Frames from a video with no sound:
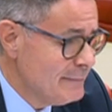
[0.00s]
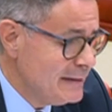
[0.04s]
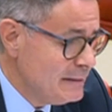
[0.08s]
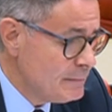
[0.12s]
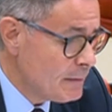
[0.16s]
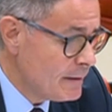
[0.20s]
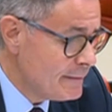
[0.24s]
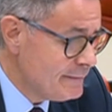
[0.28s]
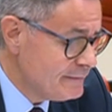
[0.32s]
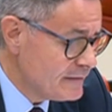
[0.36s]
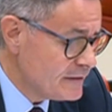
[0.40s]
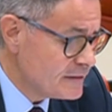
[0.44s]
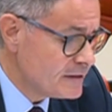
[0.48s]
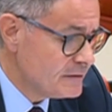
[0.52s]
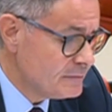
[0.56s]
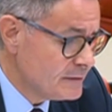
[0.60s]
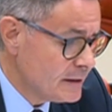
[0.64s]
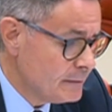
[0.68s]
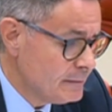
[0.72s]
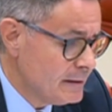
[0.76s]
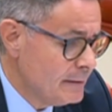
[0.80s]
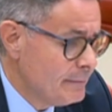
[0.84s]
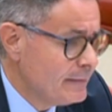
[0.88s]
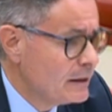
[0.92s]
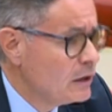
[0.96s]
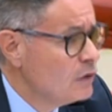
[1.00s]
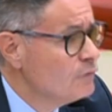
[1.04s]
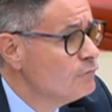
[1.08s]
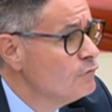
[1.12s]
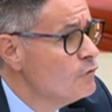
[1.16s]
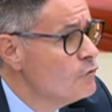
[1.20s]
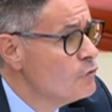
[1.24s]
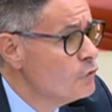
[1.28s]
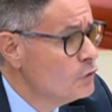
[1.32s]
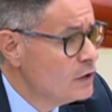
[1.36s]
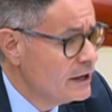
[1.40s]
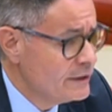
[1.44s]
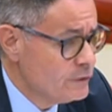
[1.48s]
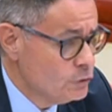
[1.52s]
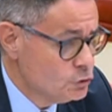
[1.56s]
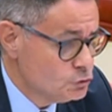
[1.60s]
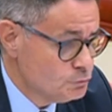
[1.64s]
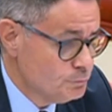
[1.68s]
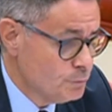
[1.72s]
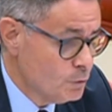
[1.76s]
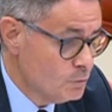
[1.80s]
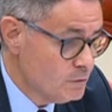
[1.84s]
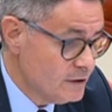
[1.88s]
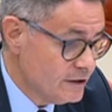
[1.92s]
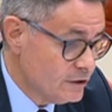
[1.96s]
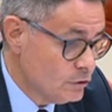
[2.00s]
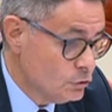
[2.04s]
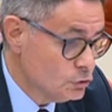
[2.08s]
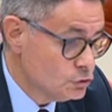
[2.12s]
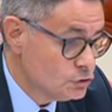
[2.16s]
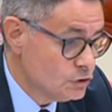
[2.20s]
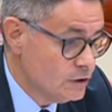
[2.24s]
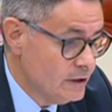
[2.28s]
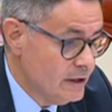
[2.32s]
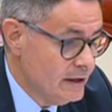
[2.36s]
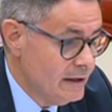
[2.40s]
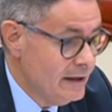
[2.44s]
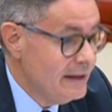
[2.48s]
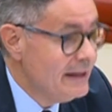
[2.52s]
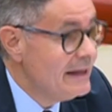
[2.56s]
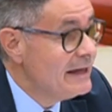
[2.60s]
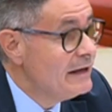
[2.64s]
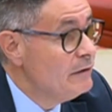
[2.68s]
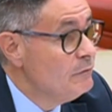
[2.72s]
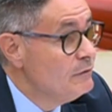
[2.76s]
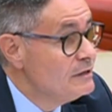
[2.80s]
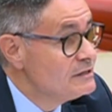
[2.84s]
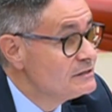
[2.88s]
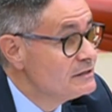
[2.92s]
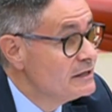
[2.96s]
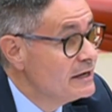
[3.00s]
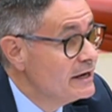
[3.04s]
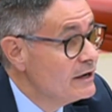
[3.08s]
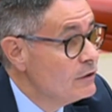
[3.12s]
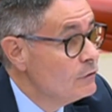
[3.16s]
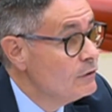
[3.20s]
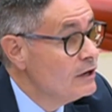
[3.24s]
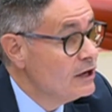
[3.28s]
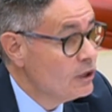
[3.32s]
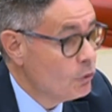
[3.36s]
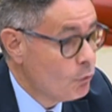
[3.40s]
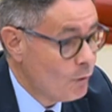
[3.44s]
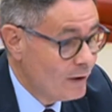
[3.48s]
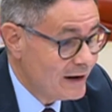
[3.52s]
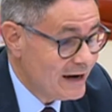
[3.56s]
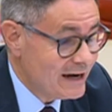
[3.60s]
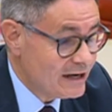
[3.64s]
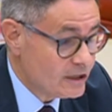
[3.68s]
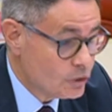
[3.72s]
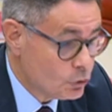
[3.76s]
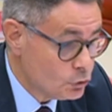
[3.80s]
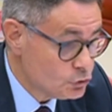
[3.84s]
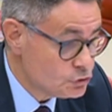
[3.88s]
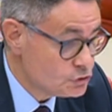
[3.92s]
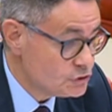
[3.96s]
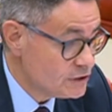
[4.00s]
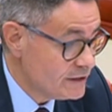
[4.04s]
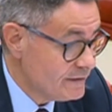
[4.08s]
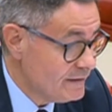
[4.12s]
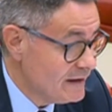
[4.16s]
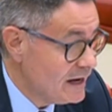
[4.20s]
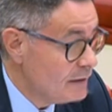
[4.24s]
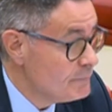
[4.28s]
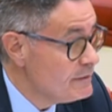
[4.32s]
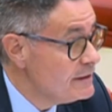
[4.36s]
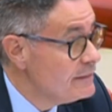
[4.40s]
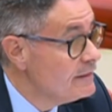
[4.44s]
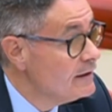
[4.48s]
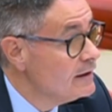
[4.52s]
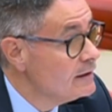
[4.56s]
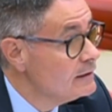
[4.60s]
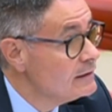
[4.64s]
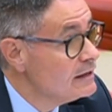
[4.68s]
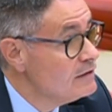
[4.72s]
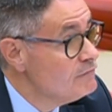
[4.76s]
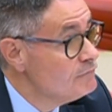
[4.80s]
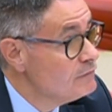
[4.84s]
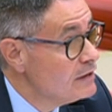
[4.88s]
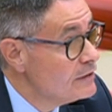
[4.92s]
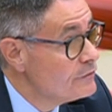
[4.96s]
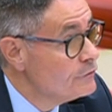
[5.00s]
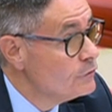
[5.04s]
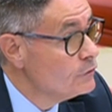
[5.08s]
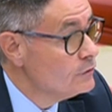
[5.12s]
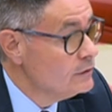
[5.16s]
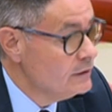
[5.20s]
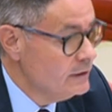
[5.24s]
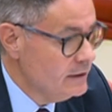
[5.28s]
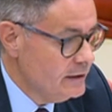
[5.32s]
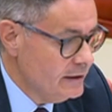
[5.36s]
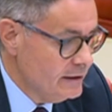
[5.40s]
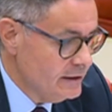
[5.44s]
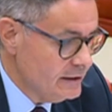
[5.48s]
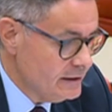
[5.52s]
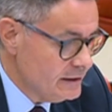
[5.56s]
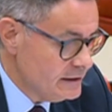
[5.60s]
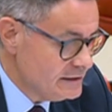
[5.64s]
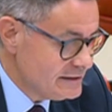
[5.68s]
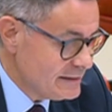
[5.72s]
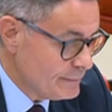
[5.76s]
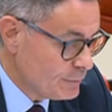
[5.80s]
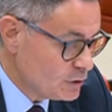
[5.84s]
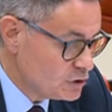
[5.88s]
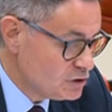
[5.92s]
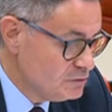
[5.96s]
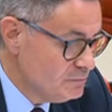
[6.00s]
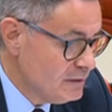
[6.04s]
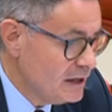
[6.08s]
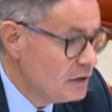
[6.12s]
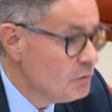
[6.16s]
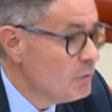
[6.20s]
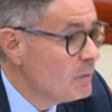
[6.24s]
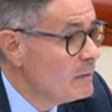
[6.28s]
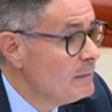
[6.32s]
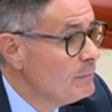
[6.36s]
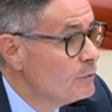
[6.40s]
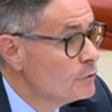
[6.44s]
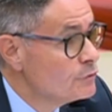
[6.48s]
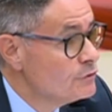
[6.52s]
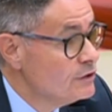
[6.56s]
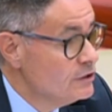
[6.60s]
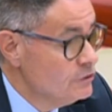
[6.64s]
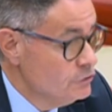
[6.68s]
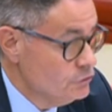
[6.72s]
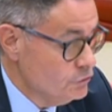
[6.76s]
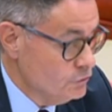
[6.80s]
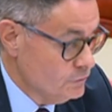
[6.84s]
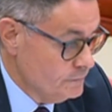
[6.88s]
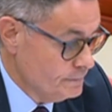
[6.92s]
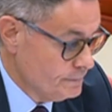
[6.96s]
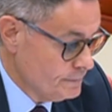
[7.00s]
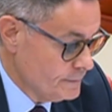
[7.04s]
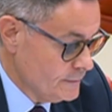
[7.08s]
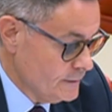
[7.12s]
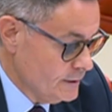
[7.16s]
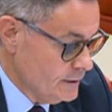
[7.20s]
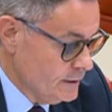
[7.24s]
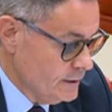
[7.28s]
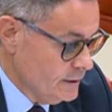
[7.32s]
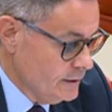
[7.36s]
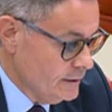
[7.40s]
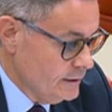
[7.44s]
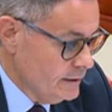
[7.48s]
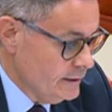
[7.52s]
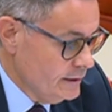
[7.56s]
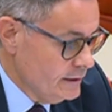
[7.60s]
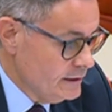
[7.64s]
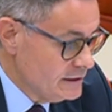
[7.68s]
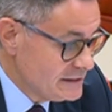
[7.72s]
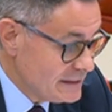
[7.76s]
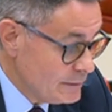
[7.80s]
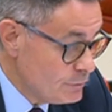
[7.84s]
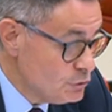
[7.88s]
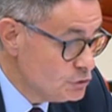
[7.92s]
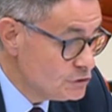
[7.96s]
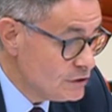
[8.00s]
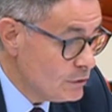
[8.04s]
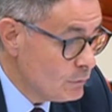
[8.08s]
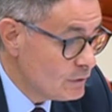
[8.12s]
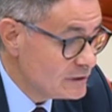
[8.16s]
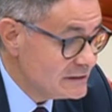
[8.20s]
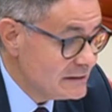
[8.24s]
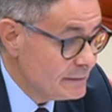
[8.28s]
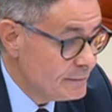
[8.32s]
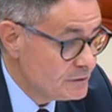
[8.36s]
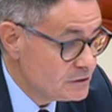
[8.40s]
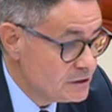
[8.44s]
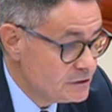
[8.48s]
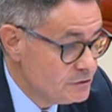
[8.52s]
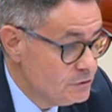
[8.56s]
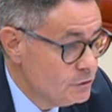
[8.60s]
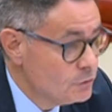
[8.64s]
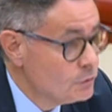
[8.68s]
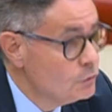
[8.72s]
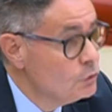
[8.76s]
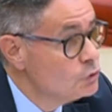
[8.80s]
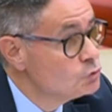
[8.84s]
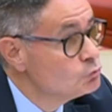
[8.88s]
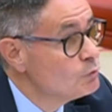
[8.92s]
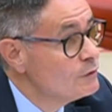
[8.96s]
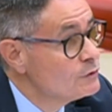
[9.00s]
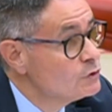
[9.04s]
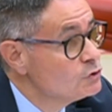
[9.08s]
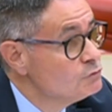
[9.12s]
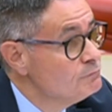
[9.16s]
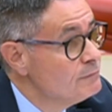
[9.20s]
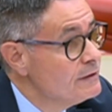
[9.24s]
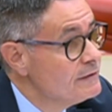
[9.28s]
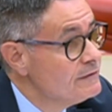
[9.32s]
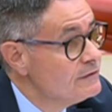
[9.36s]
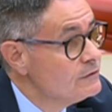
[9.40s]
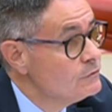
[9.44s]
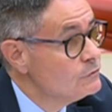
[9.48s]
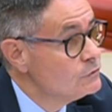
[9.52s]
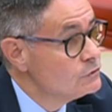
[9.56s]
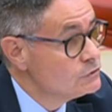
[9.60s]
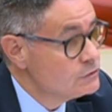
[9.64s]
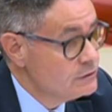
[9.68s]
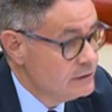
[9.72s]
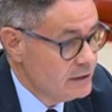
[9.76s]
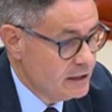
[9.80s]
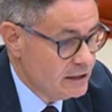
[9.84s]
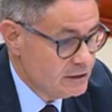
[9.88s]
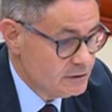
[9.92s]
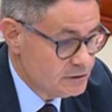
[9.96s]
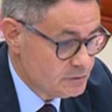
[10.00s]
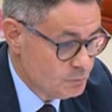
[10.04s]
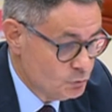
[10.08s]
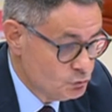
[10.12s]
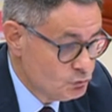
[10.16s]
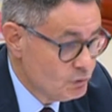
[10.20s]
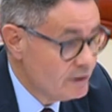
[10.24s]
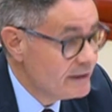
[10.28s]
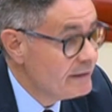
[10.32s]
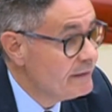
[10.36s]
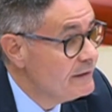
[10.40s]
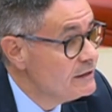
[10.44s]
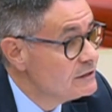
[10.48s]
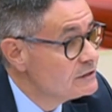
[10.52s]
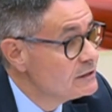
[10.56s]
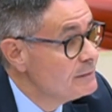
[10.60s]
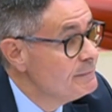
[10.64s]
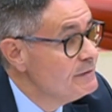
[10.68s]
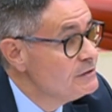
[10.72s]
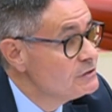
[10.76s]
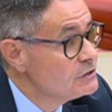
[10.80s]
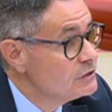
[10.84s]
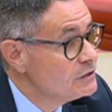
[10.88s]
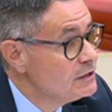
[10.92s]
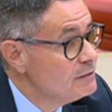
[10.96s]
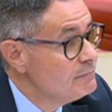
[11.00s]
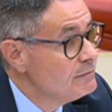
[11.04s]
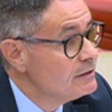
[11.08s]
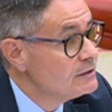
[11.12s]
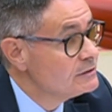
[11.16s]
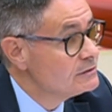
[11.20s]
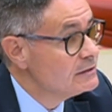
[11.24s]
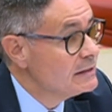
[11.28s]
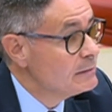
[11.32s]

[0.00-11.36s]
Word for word: mínimamente aceptable para los funcionarios públicos en un escenario en el cual el coste de la vida, la inflación, se aproxima al 9%. ¿Sabe usted lo que está pasando con los cuadros médicos de las mutualidades administrativas,